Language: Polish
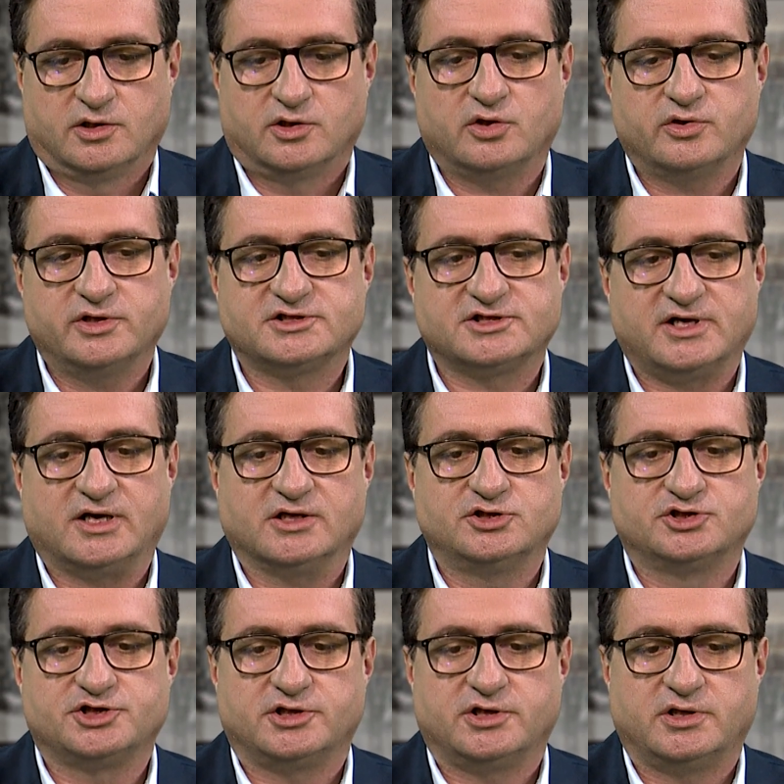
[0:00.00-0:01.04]
To jest tak,
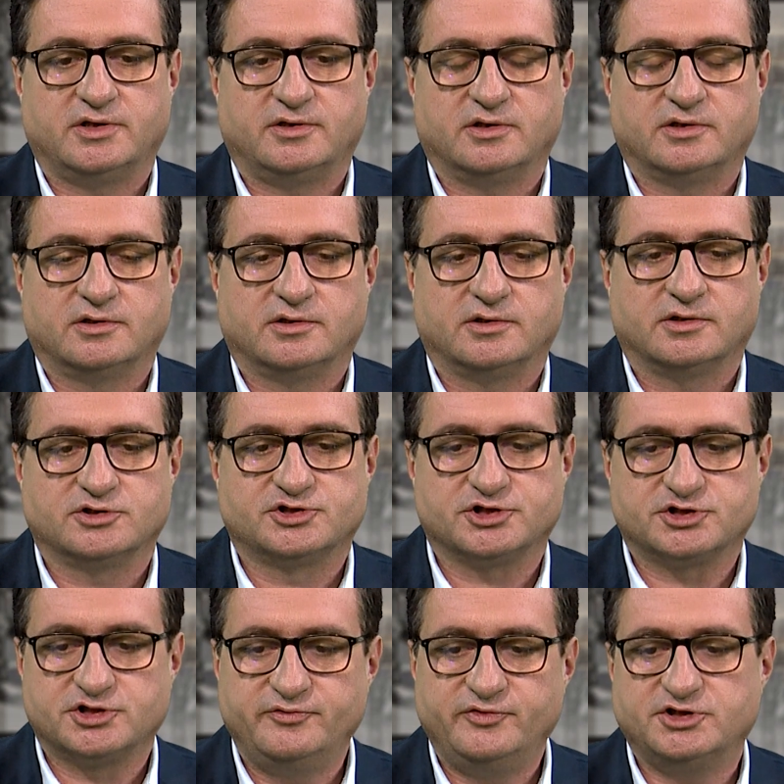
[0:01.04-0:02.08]
że e,
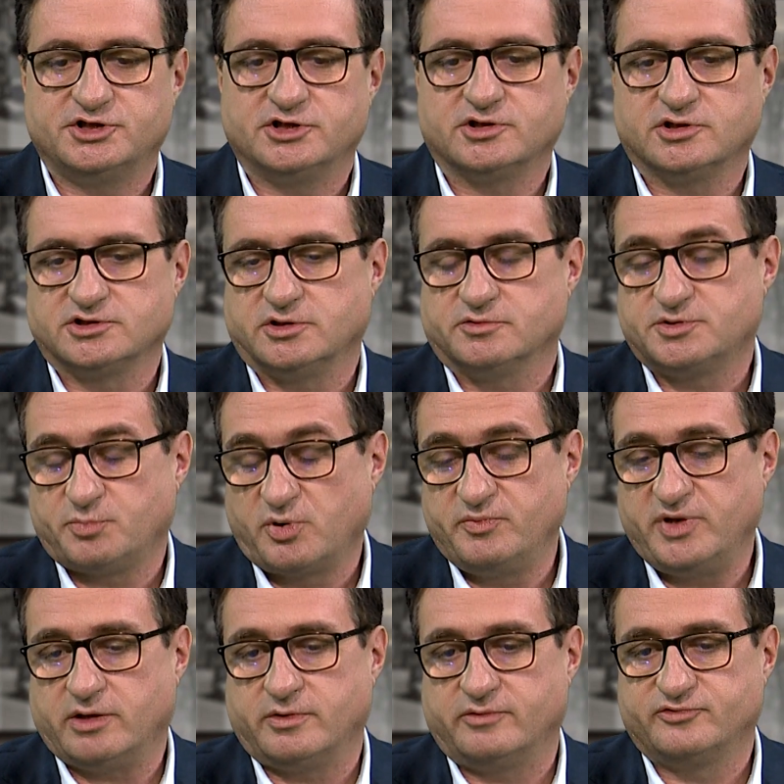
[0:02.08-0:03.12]
rzeczywiście to, co
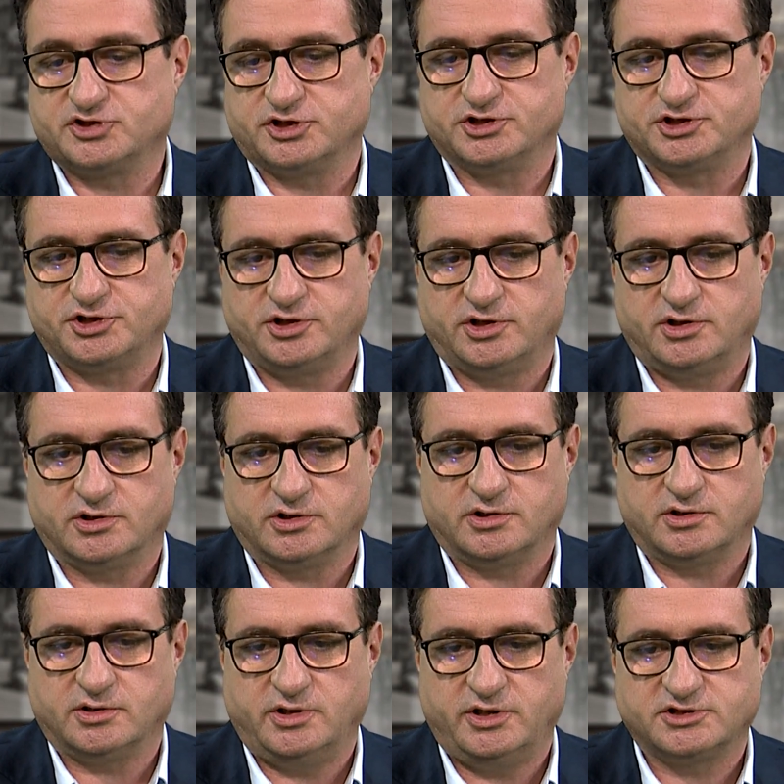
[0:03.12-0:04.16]
wspomniałem wcześniej,
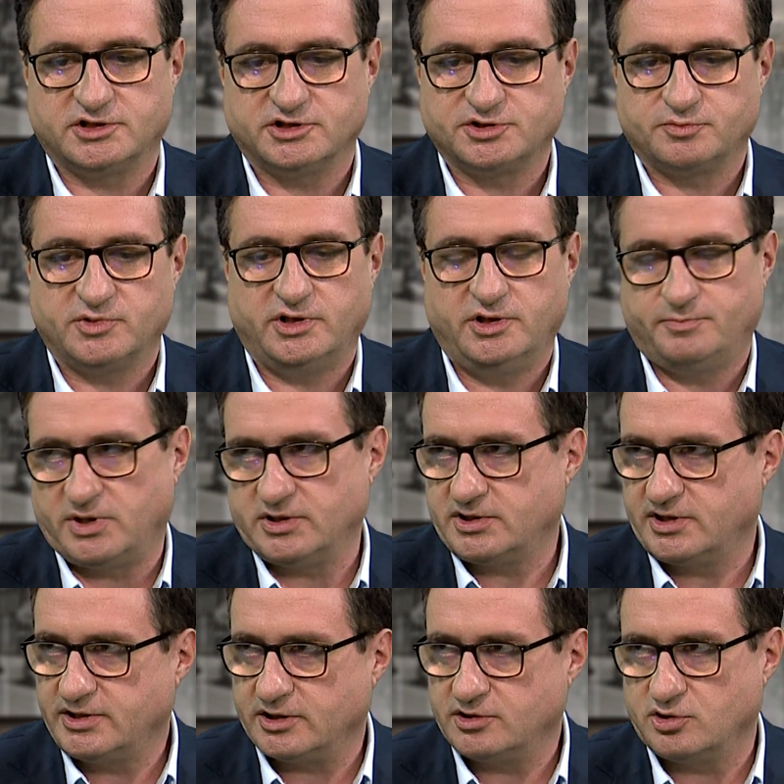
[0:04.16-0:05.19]
e, jesteśmy i pan
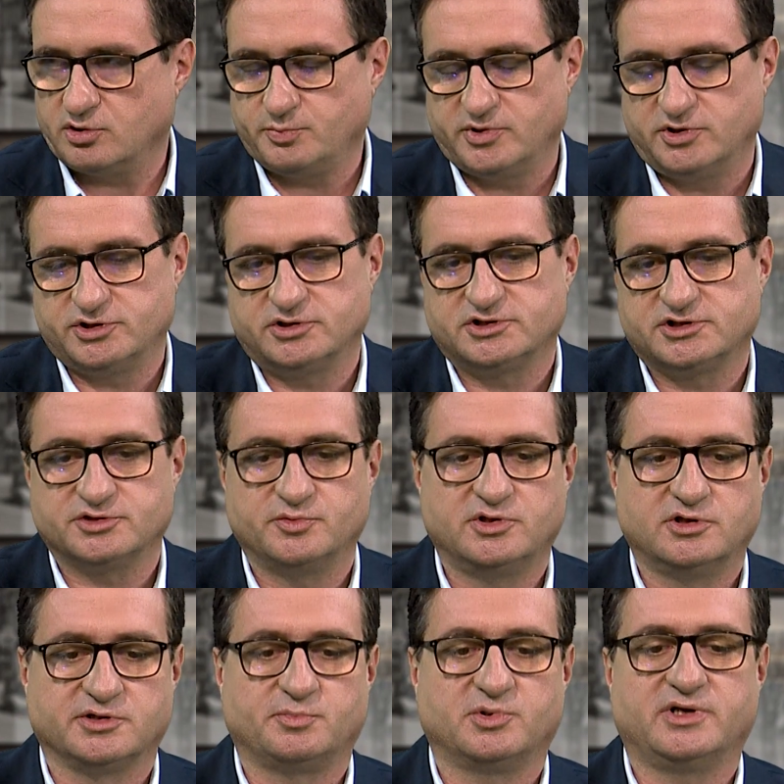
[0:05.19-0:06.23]
redaktor powiedział, jesteśmy
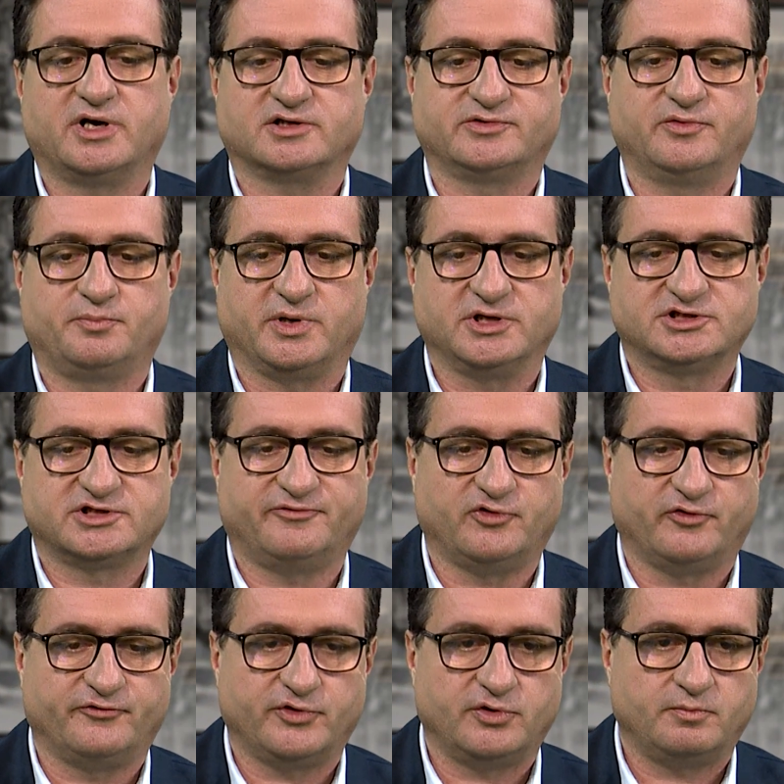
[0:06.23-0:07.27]
gospodarstwem
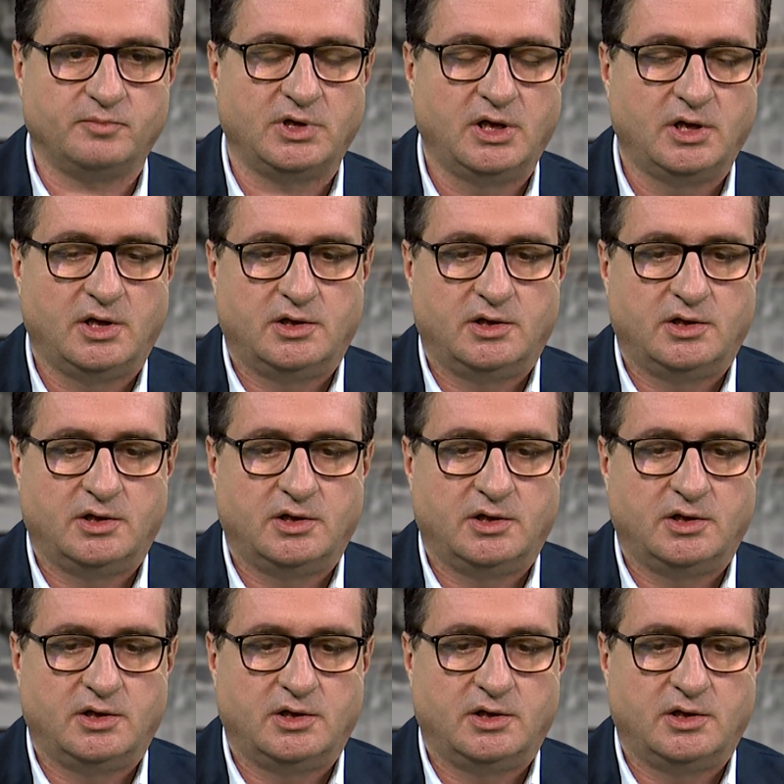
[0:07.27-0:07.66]
państwowym.